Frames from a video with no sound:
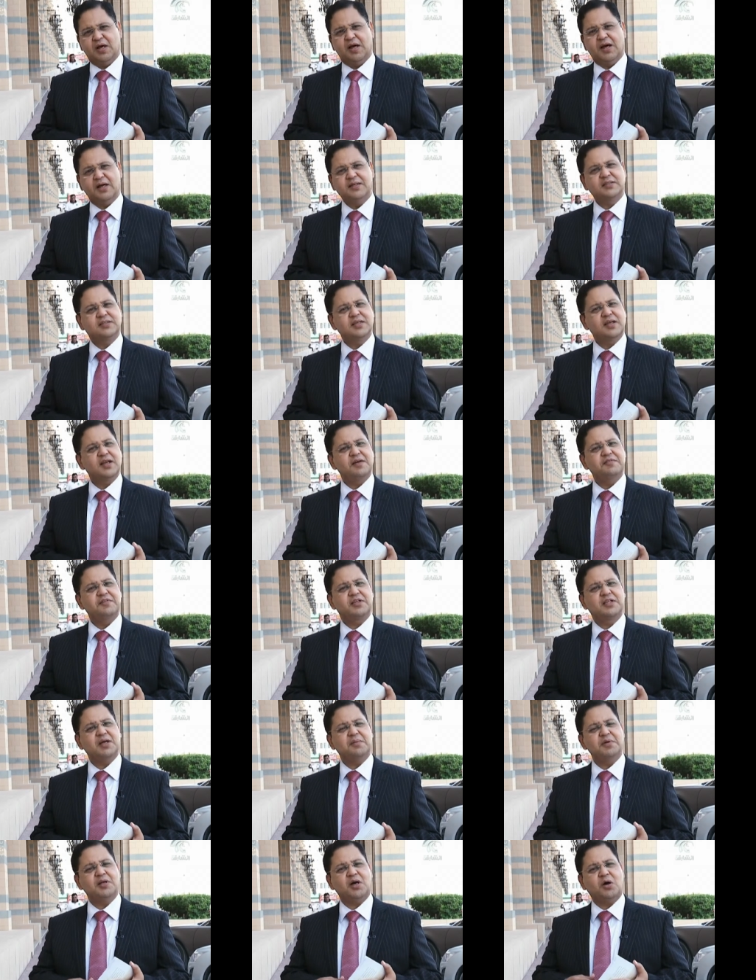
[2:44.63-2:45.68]
أنت الذي
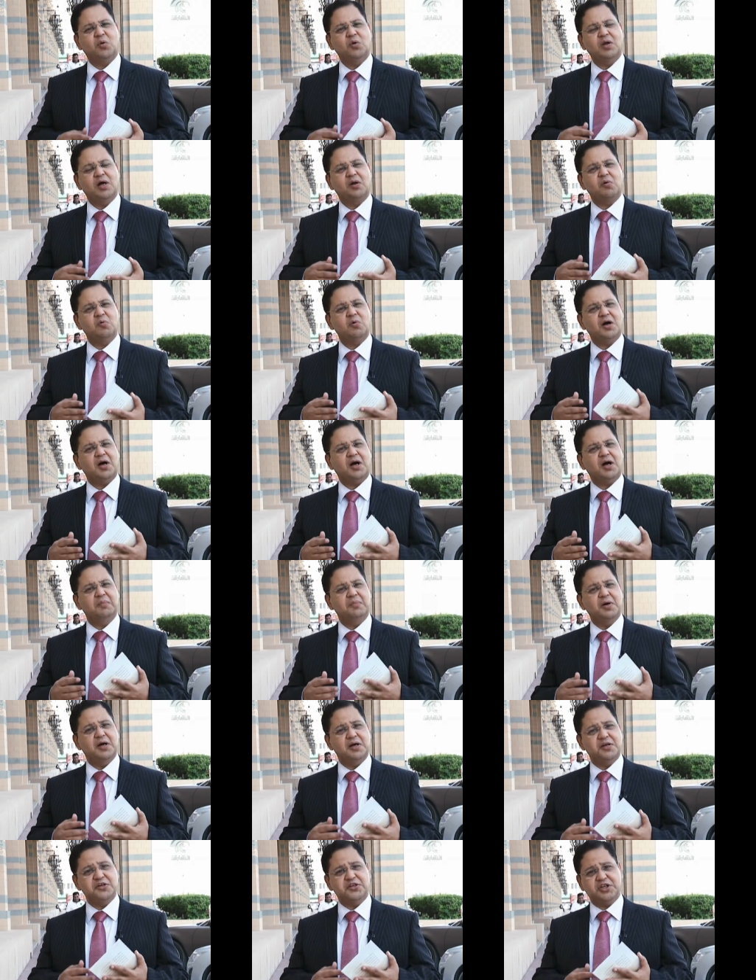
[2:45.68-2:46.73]
تمنح الأرواح
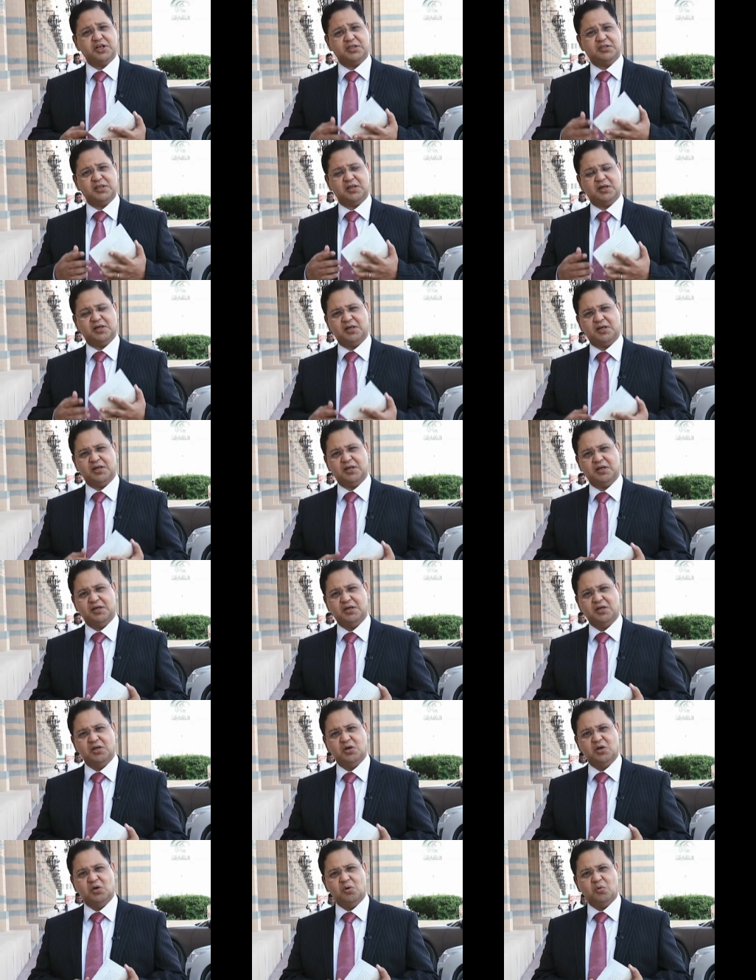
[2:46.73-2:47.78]
بهجتها
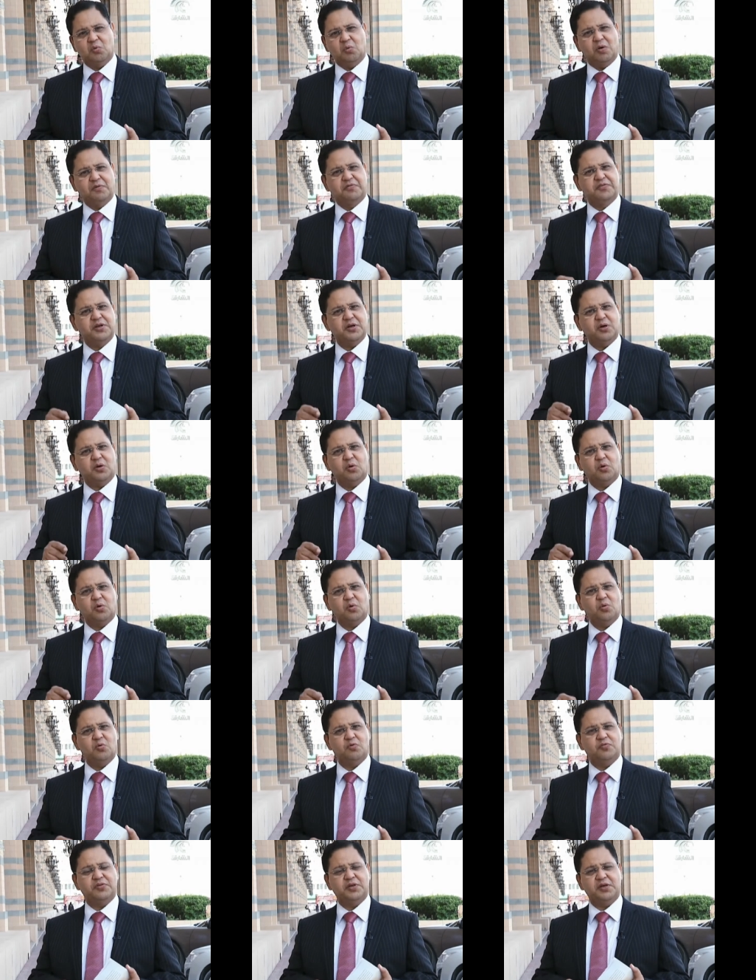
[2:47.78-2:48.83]
وفي
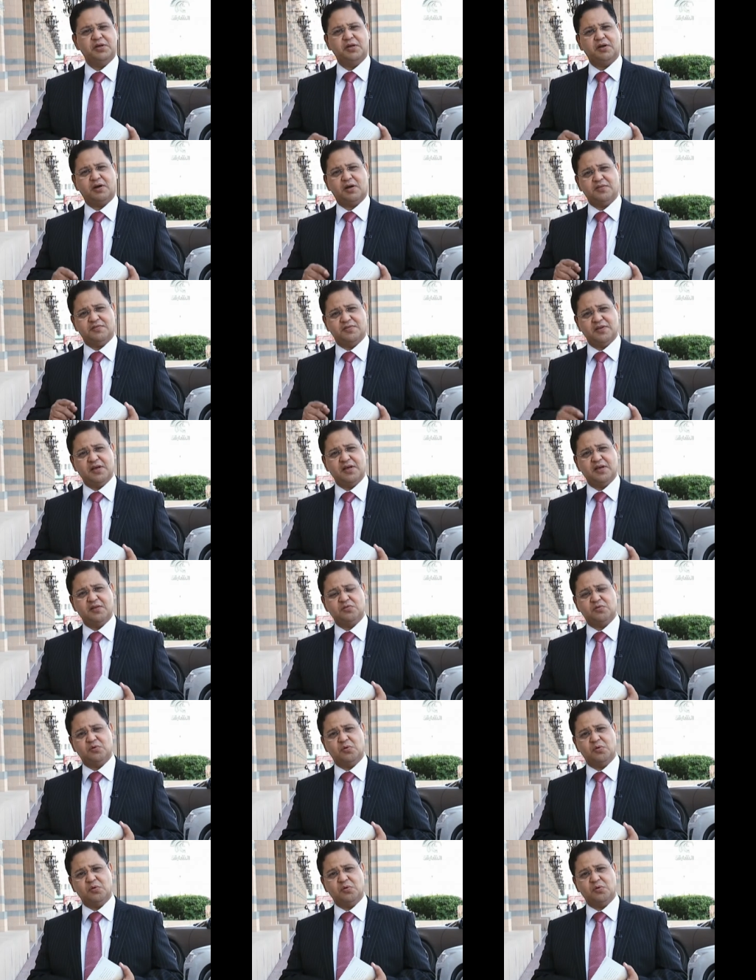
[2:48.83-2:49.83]
حروفي رذاذ